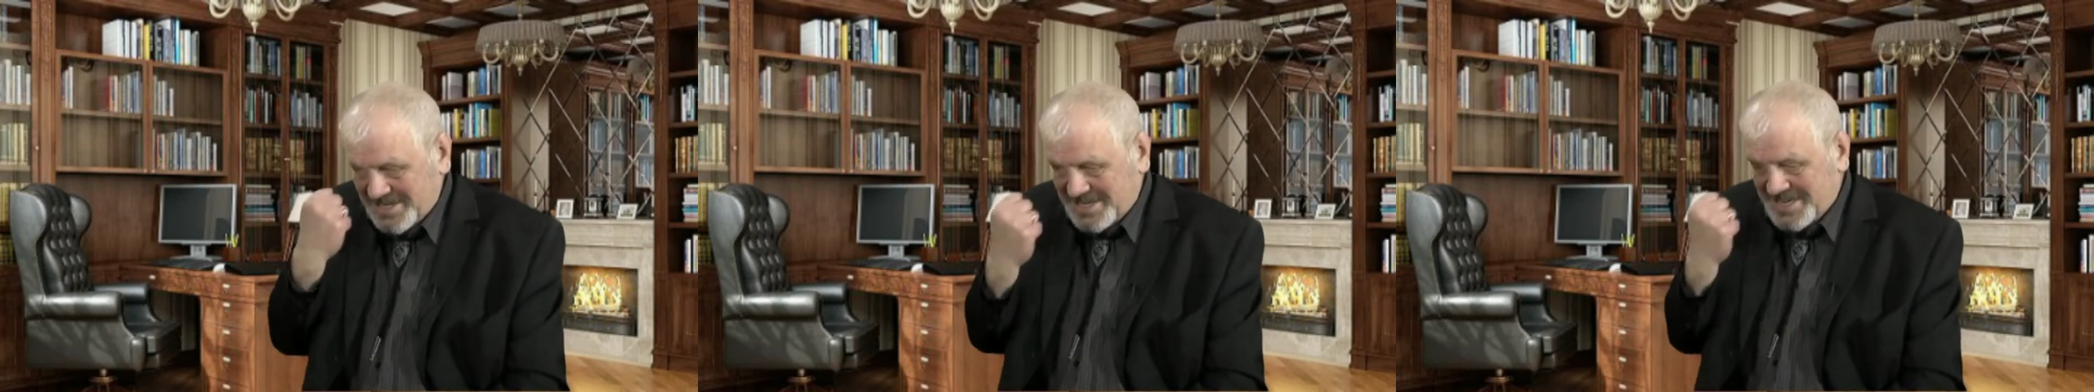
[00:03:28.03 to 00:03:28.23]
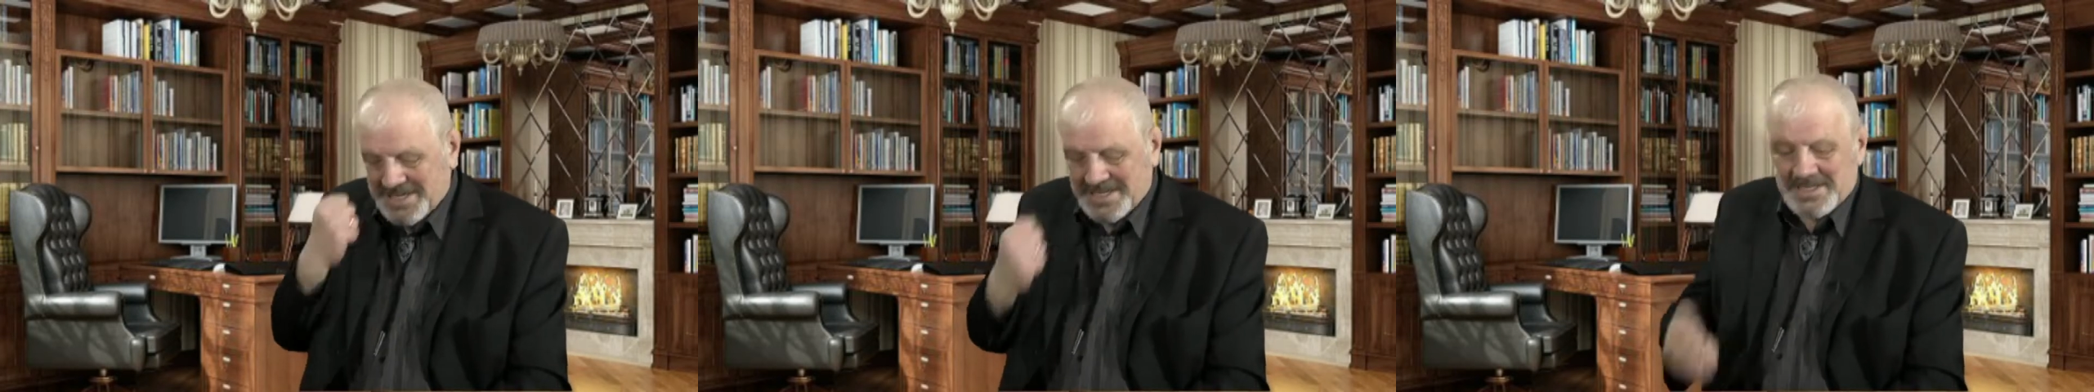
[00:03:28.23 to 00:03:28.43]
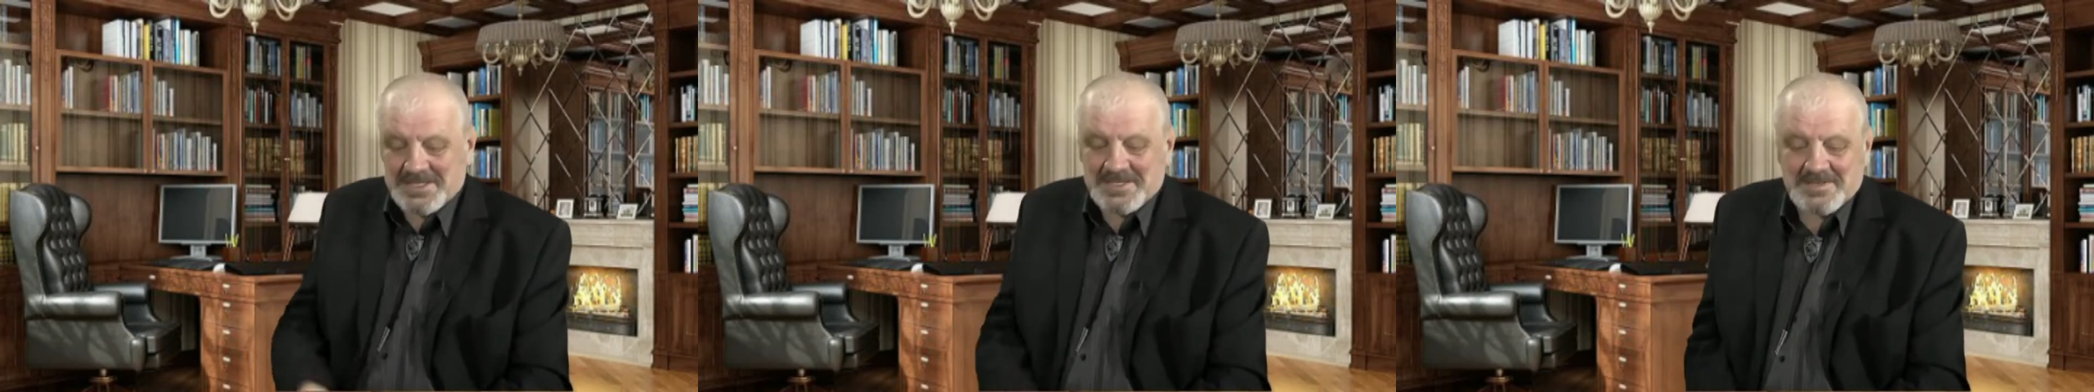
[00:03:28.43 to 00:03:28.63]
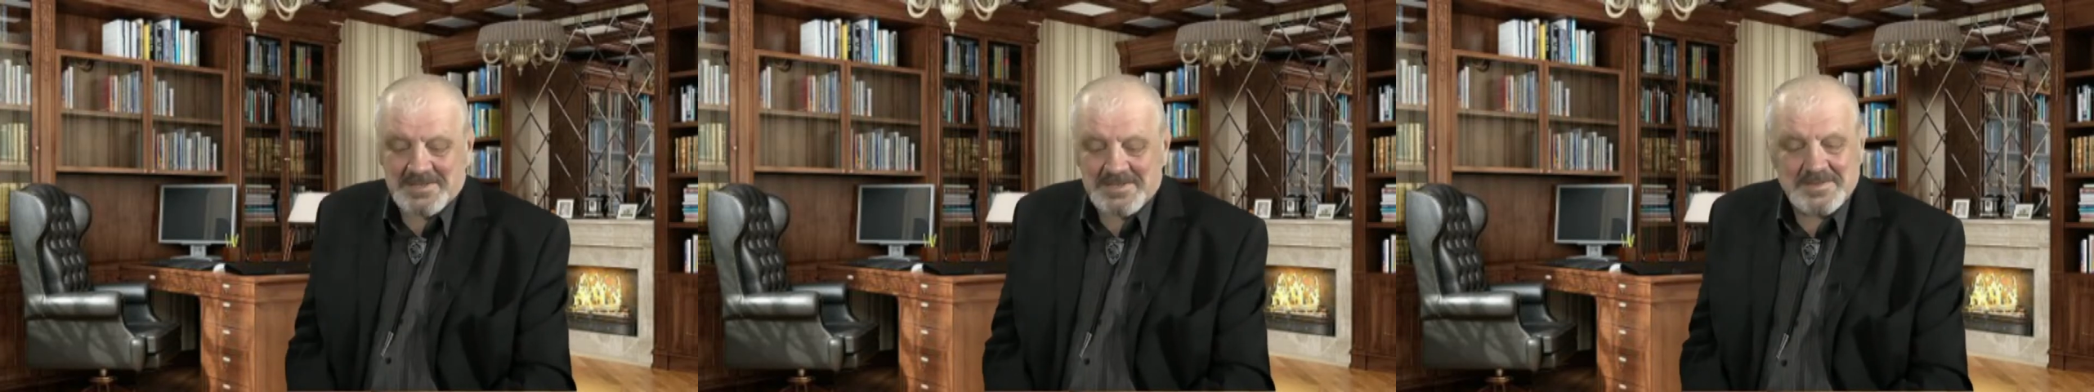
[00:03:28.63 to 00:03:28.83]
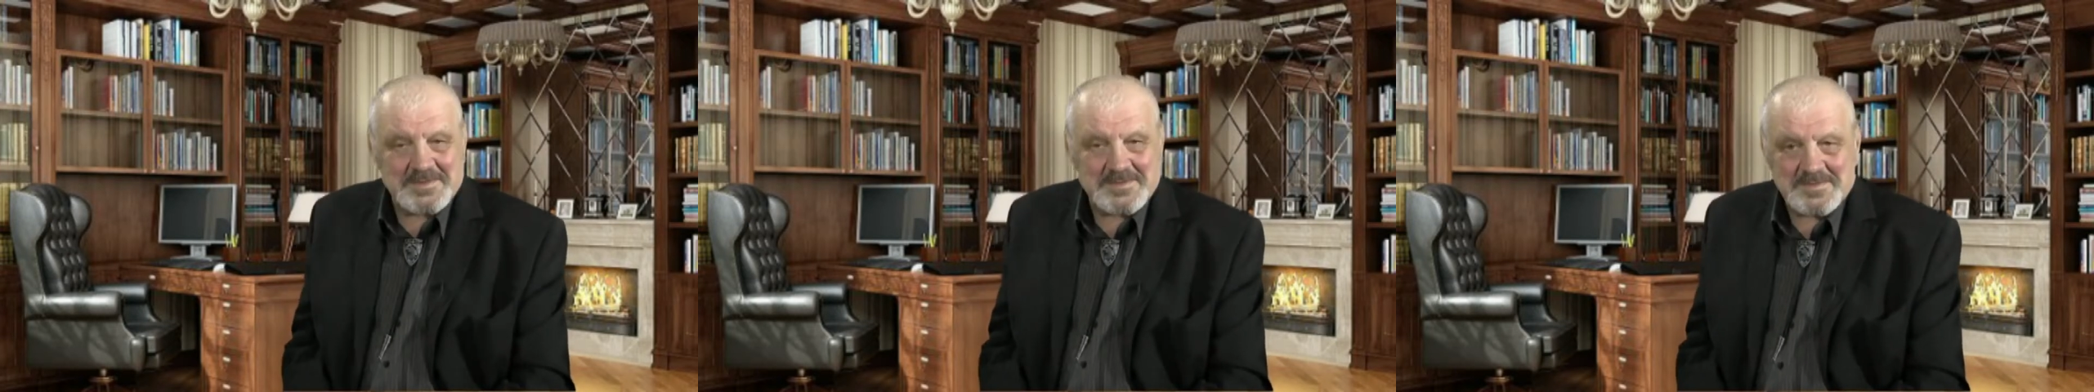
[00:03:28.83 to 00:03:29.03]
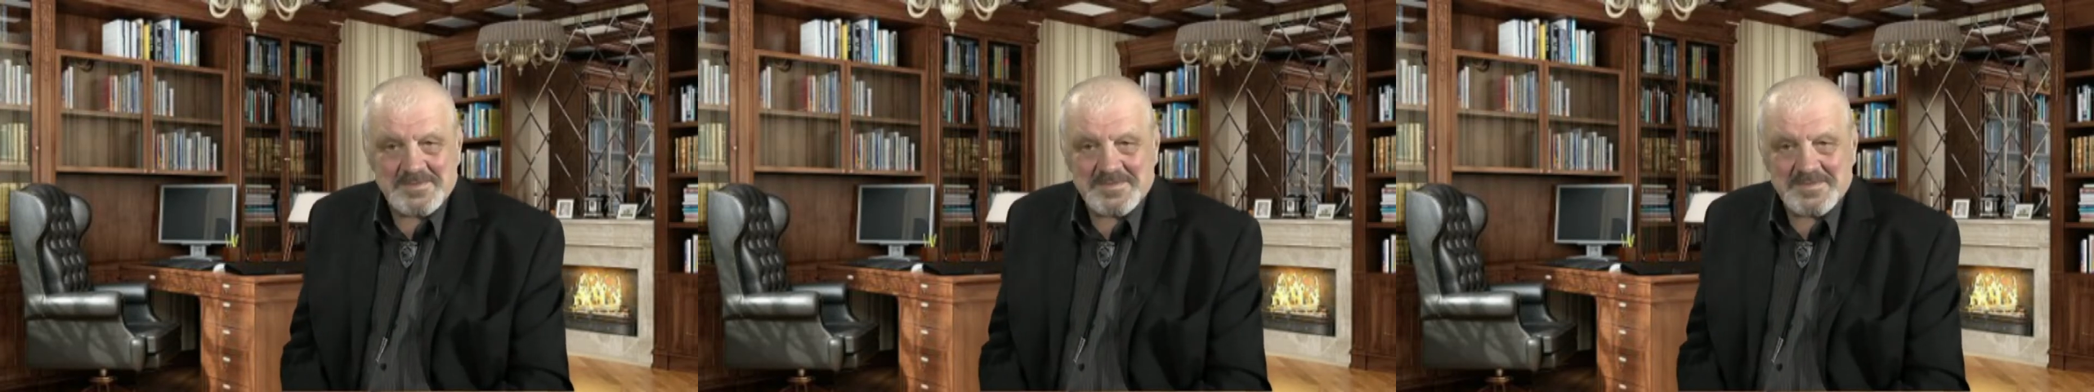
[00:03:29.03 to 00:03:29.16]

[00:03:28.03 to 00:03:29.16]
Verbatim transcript: дело, что